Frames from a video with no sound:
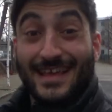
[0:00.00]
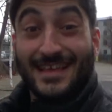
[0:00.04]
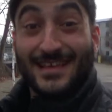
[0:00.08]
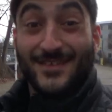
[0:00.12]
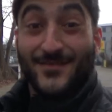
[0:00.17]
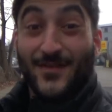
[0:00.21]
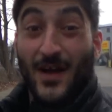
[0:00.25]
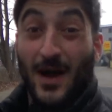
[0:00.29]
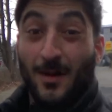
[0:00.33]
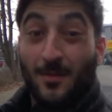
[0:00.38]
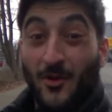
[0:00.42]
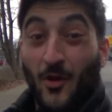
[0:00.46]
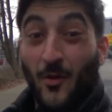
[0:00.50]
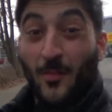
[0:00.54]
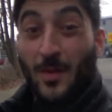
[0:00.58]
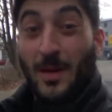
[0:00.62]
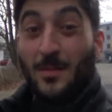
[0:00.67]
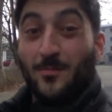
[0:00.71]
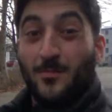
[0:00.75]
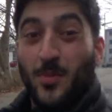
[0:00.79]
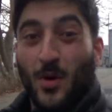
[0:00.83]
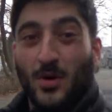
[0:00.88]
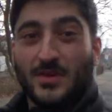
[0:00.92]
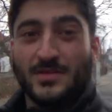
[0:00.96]
Ich war aber noch
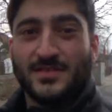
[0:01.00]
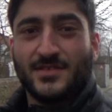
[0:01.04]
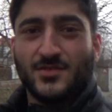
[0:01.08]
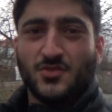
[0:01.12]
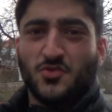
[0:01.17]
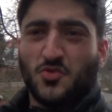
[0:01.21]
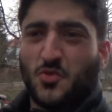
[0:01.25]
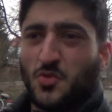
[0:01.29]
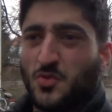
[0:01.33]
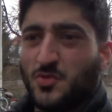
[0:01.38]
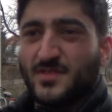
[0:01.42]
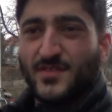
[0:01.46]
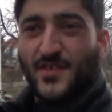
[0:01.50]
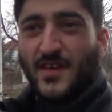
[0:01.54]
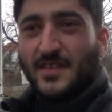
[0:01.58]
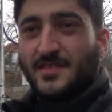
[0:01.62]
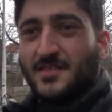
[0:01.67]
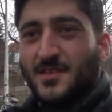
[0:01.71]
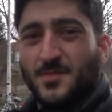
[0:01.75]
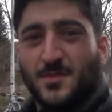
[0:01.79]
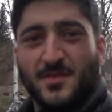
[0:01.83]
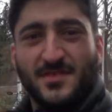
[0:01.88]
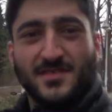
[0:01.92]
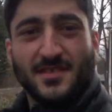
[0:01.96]
beim Boxen so
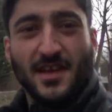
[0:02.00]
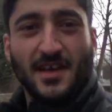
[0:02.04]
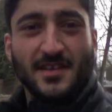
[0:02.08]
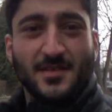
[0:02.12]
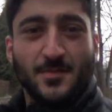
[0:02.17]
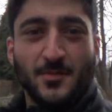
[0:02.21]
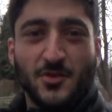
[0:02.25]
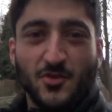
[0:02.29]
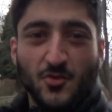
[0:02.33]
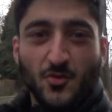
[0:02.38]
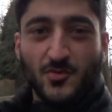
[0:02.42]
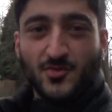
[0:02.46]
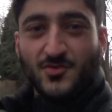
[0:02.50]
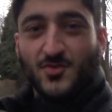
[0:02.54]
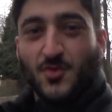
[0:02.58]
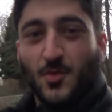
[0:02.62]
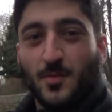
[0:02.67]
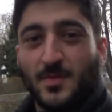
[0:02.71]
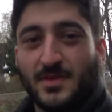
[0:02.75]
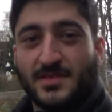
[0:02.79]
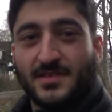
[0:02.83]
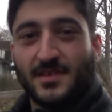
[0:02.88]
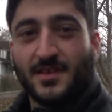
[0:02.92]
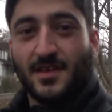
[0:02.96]
20 bis 30 Minuten so
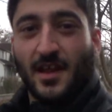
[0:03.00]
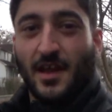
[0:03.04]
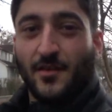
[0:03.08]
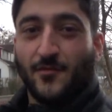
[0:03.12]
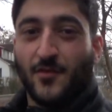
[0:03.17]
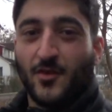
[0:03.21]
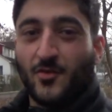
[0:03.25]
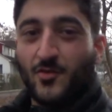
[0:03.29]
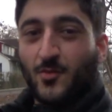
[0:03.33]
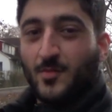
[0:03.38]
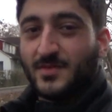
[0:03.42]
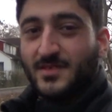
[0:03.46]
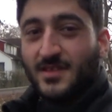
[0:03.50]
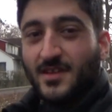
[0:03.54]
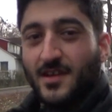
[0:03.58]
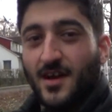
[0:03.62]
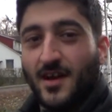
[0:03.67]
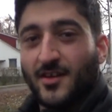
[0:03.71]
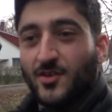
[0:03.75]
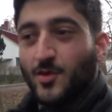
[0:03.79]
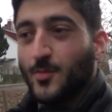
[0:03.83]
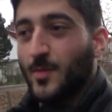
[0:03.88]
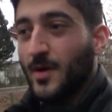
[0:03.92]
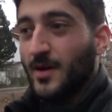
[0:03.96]
ein bisschen, einfach nur ein bisschen Cardio